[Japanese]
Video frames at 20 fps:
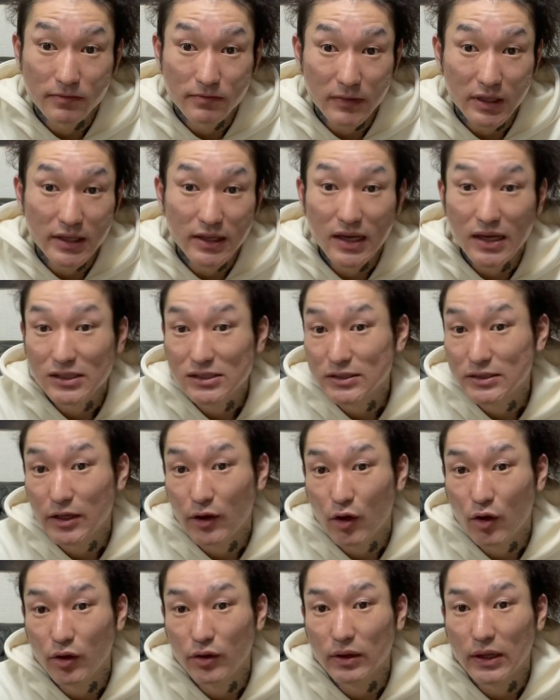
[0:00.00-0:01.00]
東日
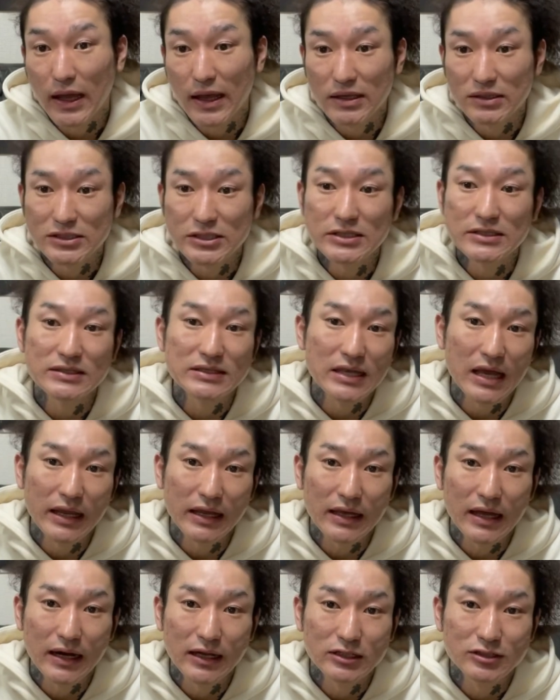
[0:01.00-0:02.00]
本大震災
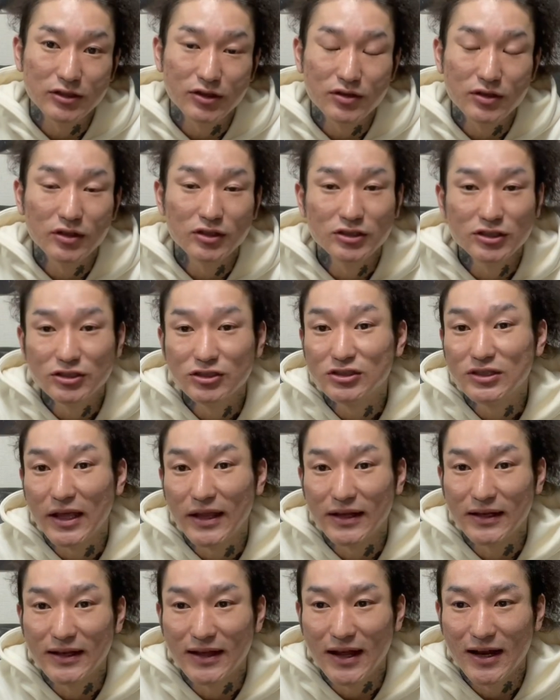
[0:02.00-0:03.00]
からちょうど10年
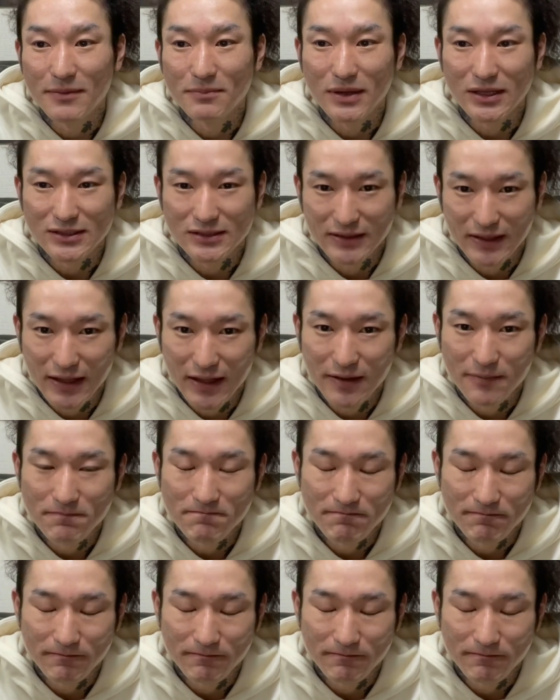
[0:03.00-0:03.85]
になりますね。